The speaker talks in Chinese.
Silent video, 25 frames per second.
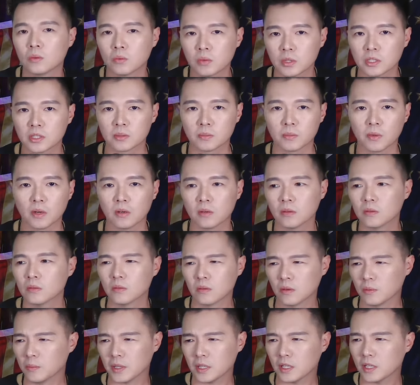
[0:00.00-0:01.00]
为什么？
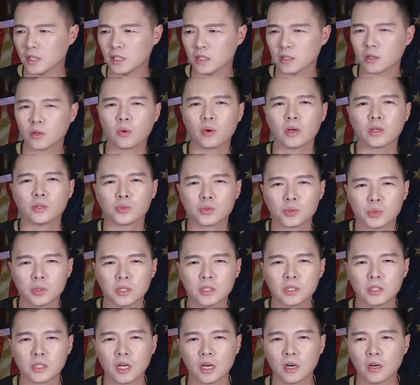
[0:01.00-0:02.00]
我们可以怪
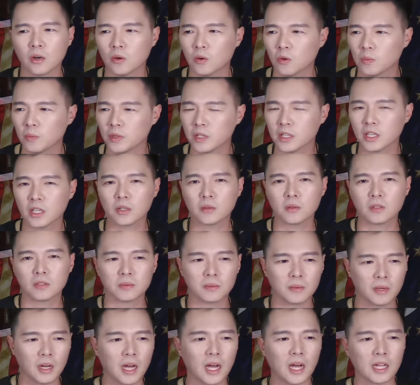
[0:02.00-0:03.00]
学校，我们可以怪
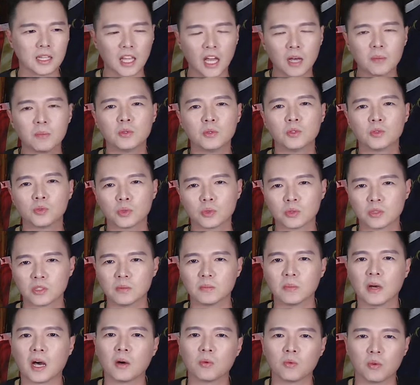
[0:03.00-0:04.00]
什么啊？他们就
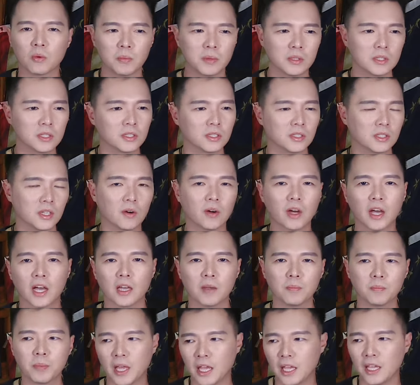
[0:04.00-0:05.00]
是把我们的小
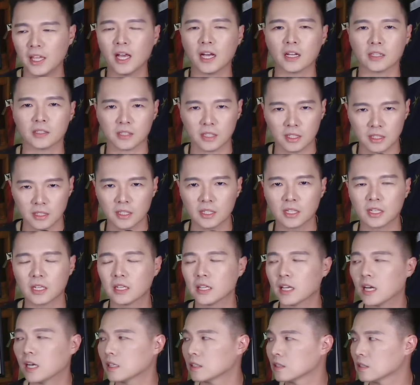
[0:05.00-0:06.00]
孩培养成那个
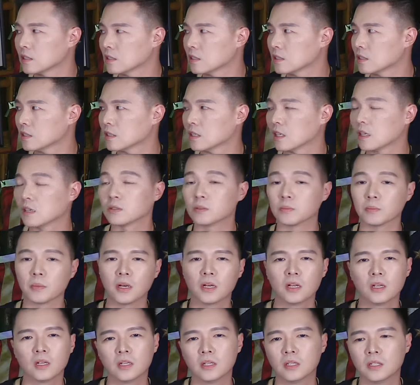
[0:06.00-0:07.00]
样子，然后什
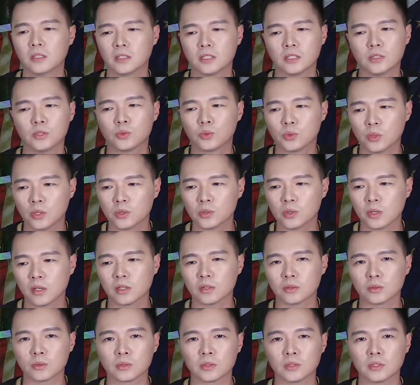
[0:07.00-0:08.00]
么？其实最重
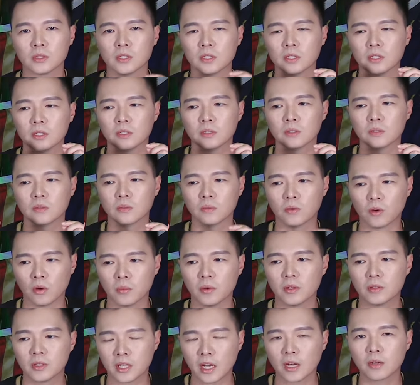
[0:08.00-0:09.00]
要的就是我
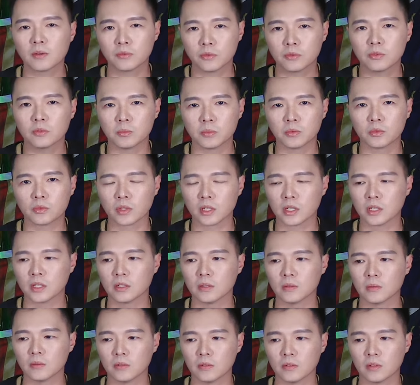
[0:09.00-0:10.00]
们当父母的。
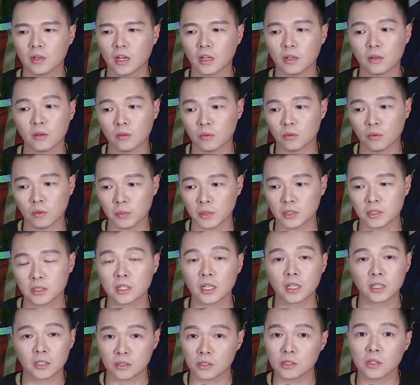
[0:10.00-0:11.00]
还有我们
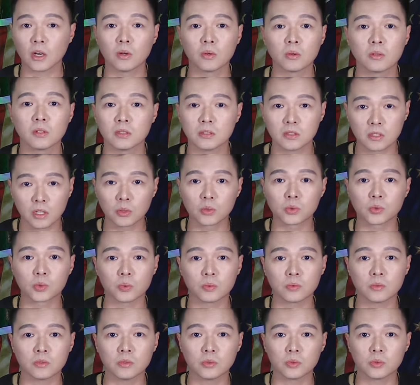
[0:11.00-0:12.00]
在教会教
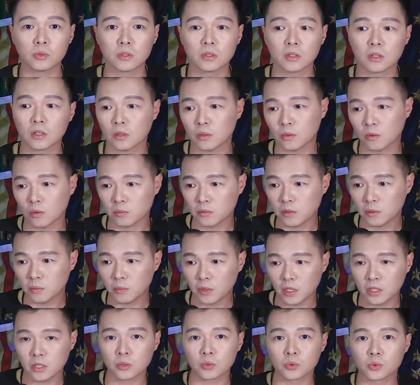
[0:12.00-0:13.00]
主日学的，我们
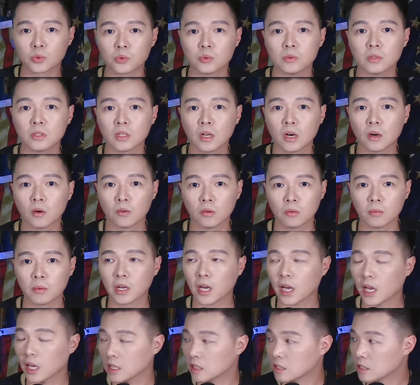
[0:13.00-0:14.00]
没有注意到我们
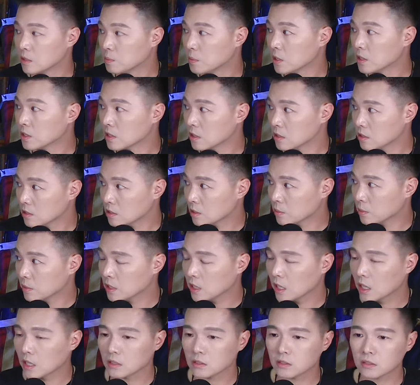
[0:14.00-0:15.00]
孩子变成什
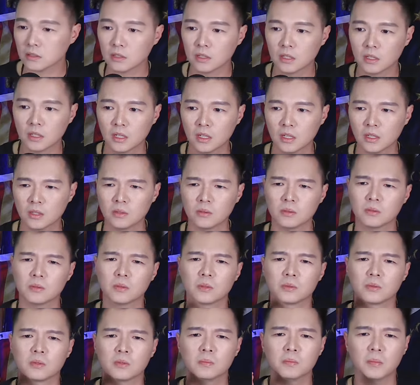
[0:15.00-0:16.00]
么样子。如
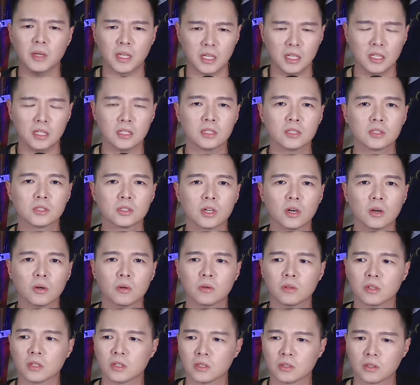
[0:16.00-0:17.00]
果说每一个教
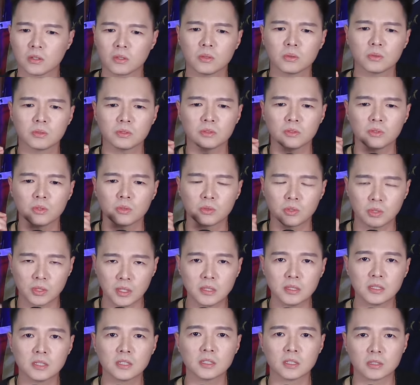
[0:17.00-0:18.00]
会都是用
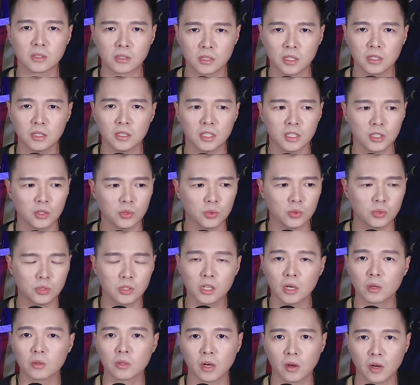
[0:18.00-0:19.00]
圣经的真理去
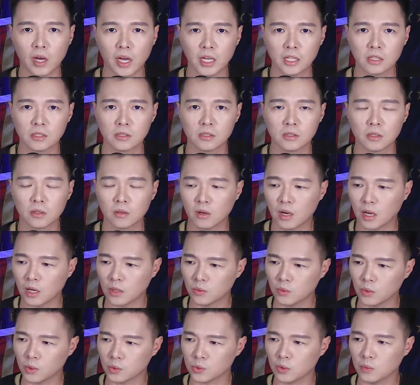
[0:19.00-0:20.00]
教导孩子的话，
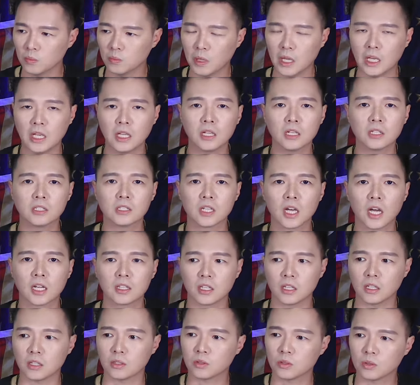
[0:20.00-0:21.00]
如果说每一个家
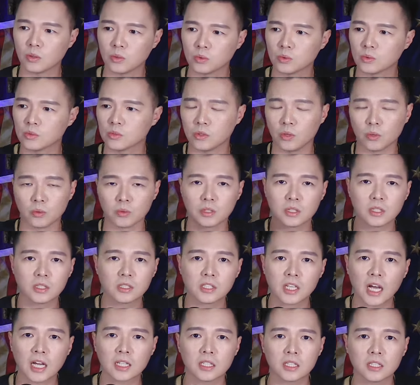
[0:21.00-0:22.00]
庭都有一个
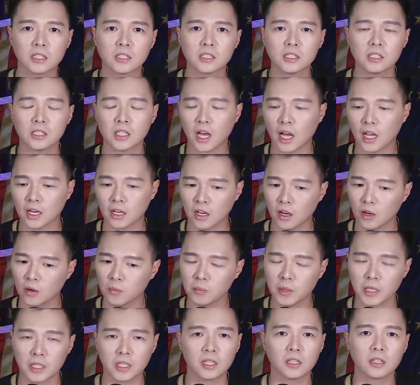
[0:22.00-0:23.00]
家庭祭坛，然后
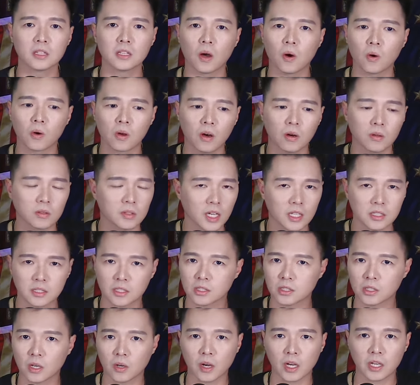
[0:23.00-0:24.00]
每天祷告，带
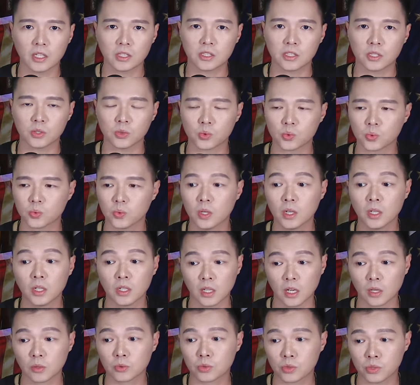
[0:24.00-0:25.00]
着小孩信主，
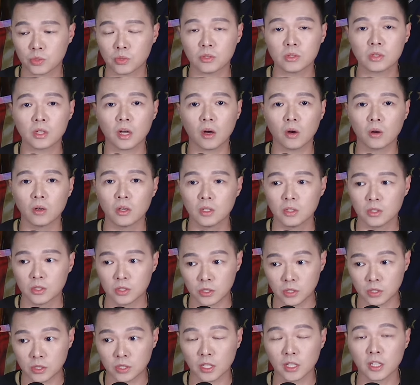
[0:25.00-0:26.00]
然后知道
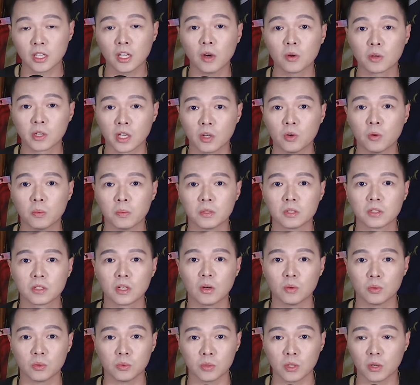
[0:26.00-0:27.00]
神要给我们
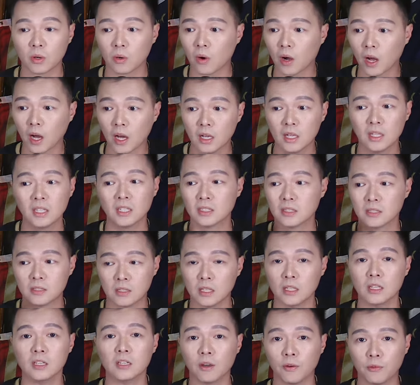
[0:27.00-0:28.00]
道路的话，
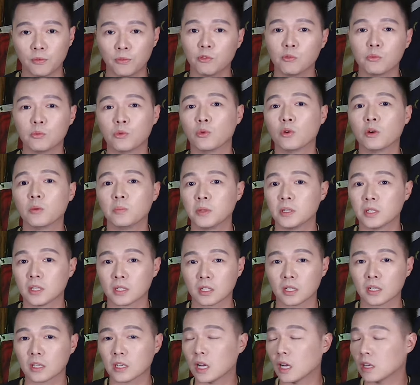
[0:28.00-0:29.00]
第一个父母会变
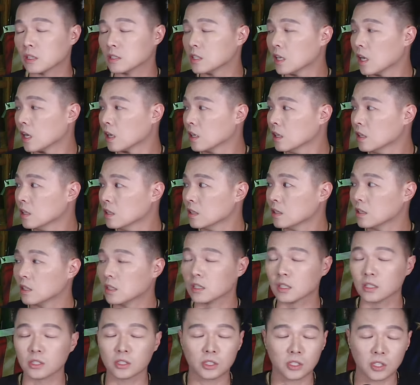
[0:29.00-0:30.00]
得更刚强，
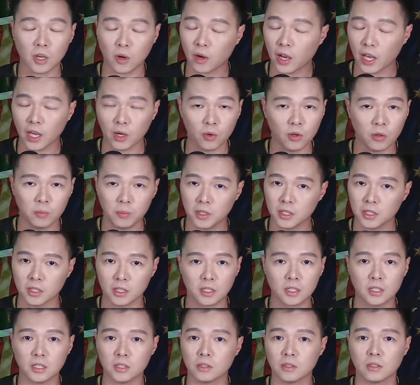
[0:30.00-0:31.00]
第二个小孩会变
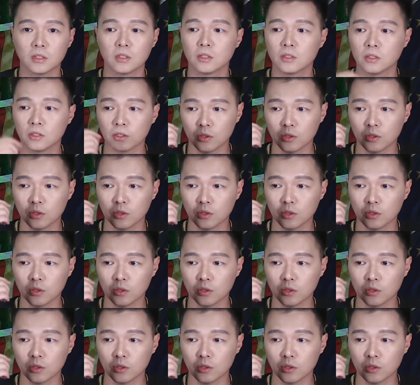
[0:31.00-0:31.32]
得更。